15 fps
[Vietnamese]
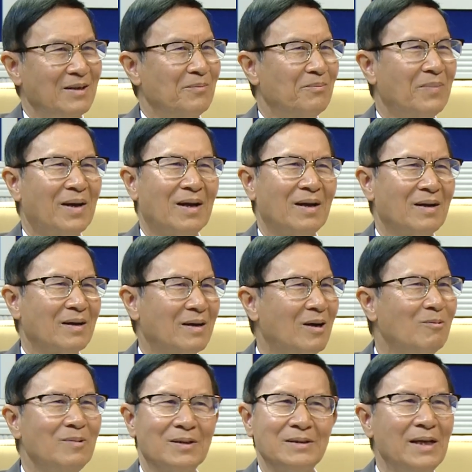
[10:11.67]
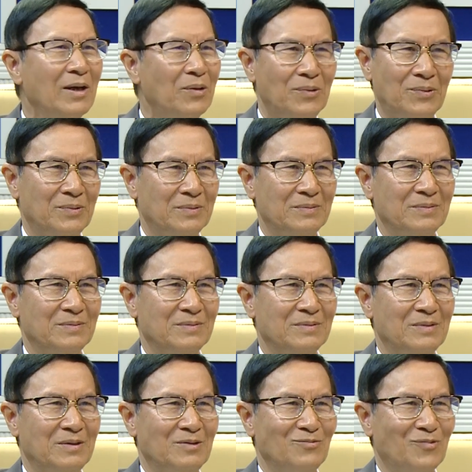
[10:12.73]
mà không được nhiều ừ.
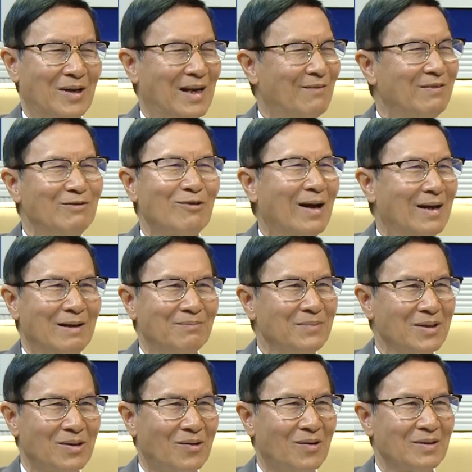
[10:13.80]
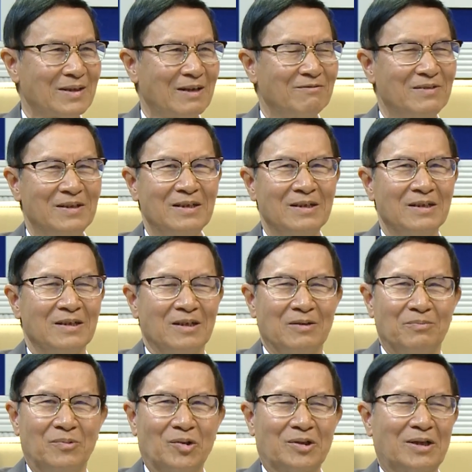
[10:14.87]
phải làm vất vả lắm mới có tại vì
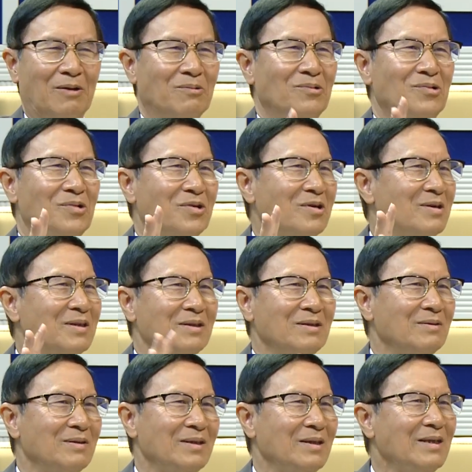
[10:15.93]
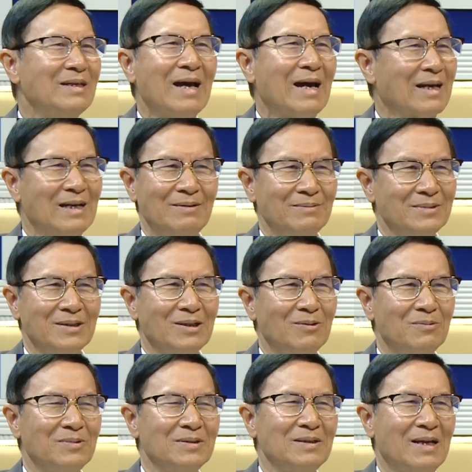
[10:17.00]
một cọng lúa có ít hạt lắm chứ
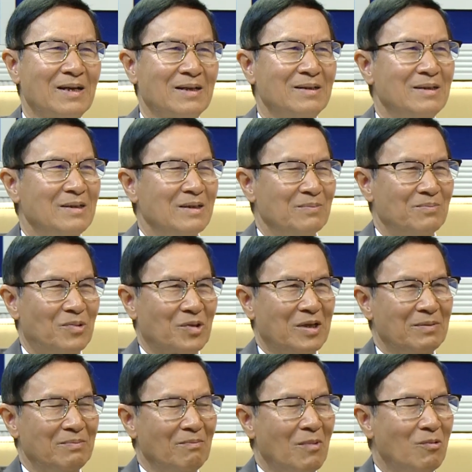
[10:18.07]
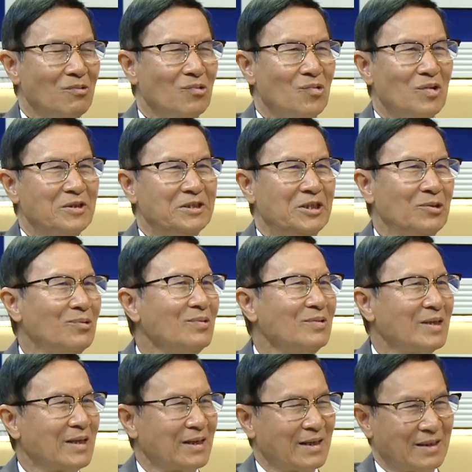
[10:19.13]
không có là một cái bông lúa chĩu
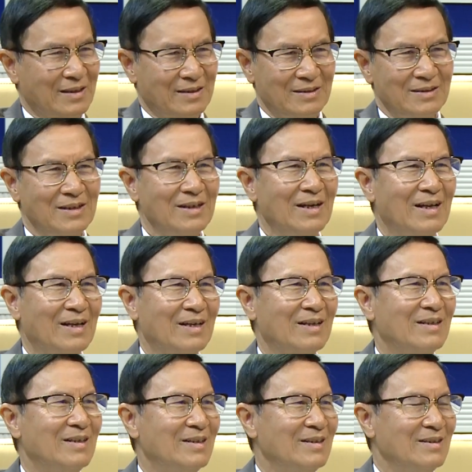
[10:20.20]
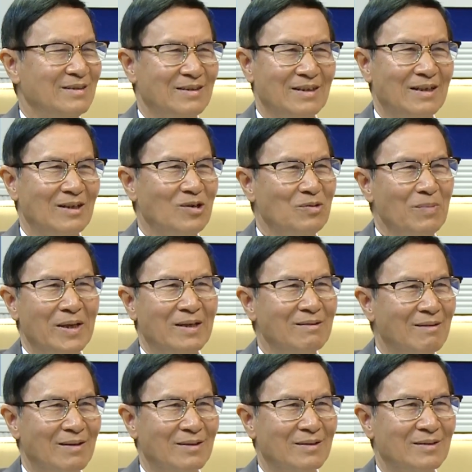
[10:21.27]
như dạ, là yeah. Dạ. những cái lúa bình
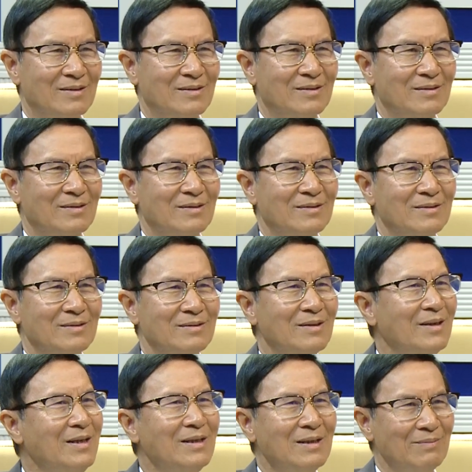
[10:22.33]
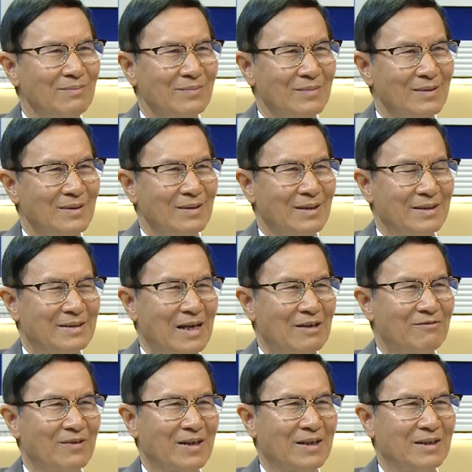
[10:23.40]
thường yeah. Dạ. nó ít lắm thành ra
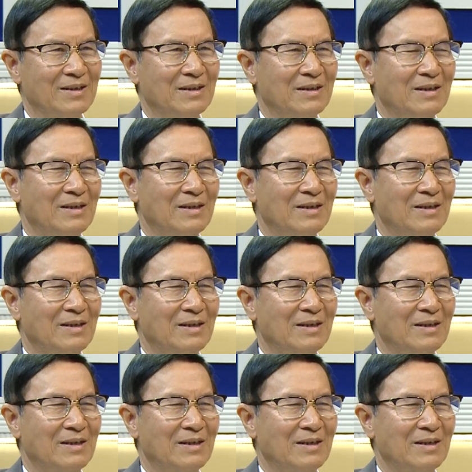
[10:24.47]
phải